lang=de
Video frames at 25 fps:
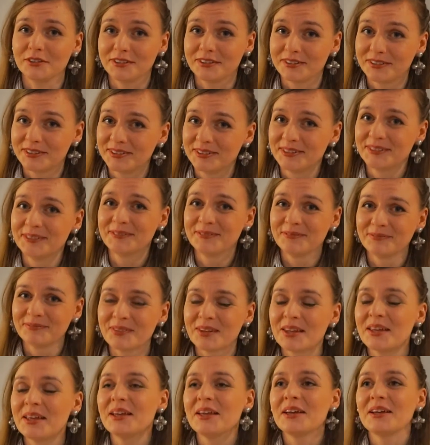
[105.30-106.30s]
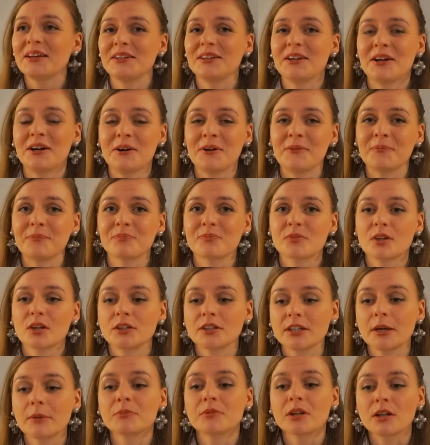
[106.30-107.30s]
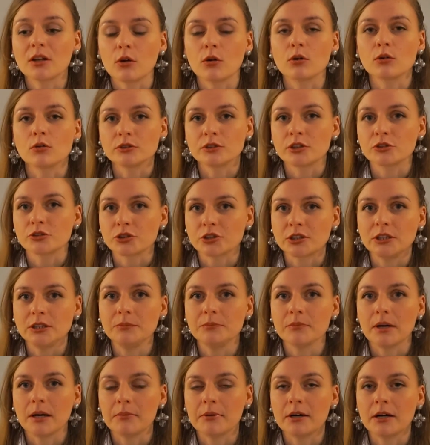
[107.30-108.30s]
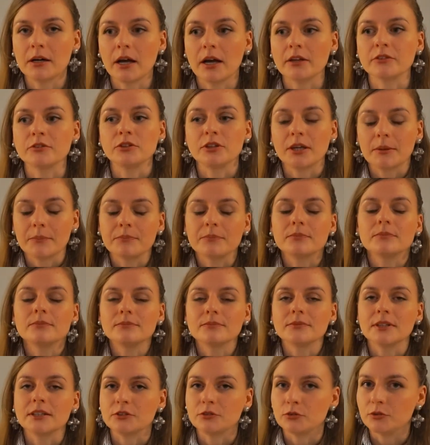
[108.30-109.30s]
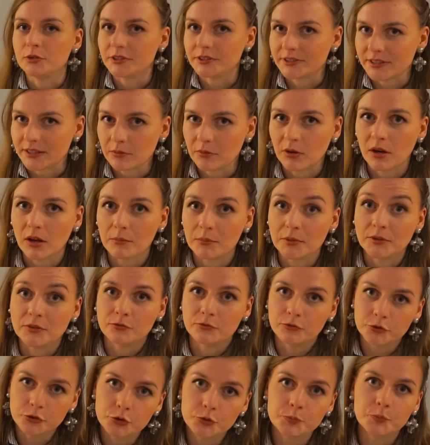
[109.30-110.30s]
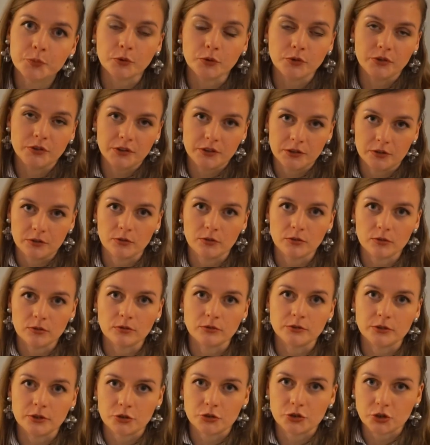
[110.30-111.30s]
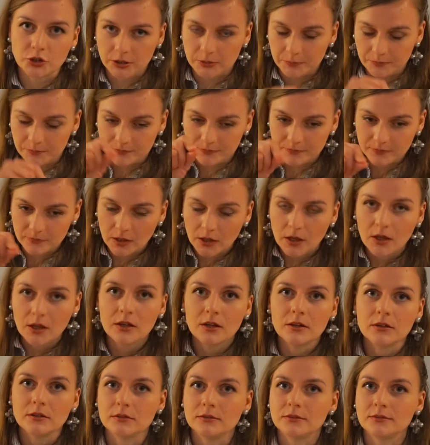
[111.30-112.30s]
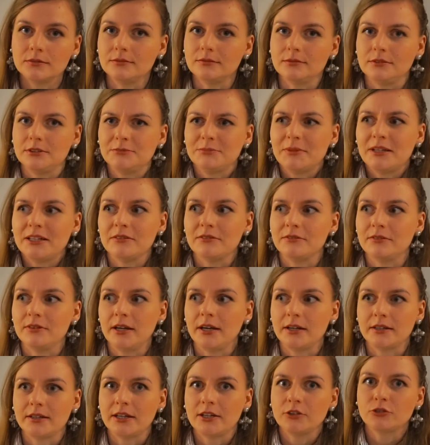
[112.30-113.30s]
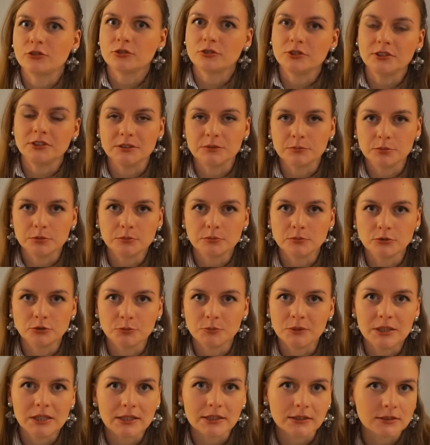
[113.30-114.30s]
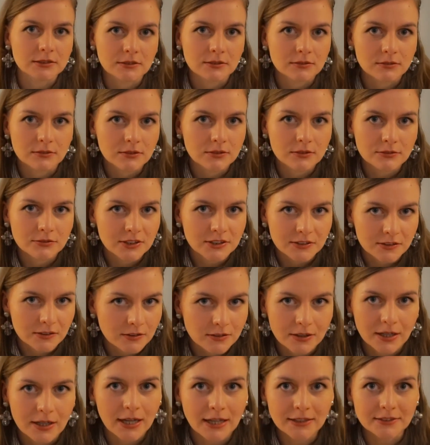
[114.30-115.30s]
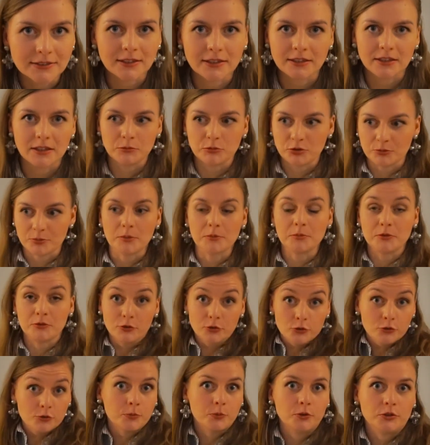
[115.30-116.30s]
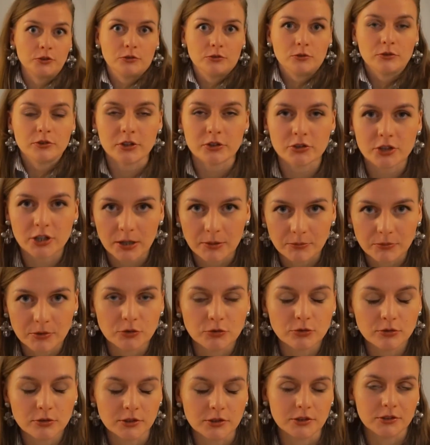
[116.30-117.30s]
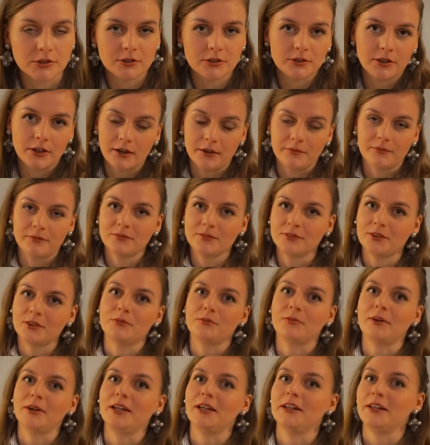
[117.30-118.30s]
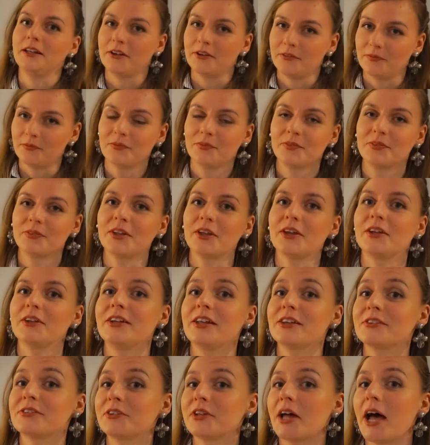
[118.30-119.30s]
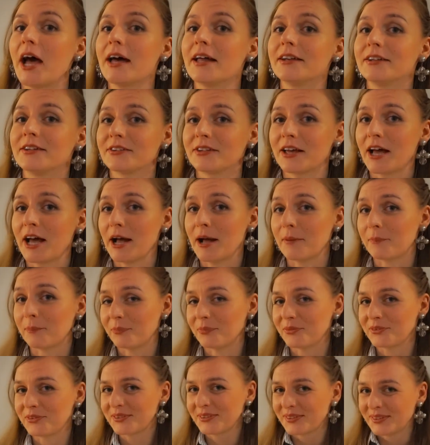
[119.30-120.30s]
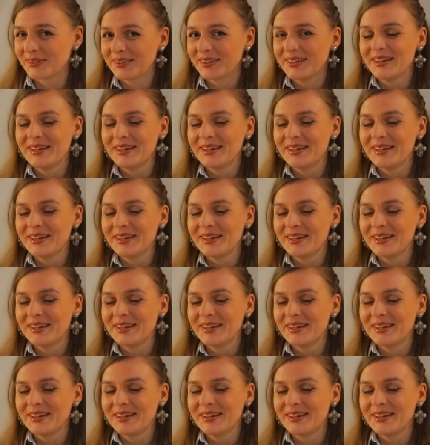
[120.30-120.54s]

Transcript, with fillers: ist. ja, ich habe dann auch unterschrieben, aber also ich habe natürlich dann mit Fischbrötchen unterschrieben ich meine, wer kennt schon diese Puppenspielerin Franziska Rattay? Da muss man mit Fischbrötchen unterschreiben, natürlich. Ja, das war ja der, der, der Star des Abends.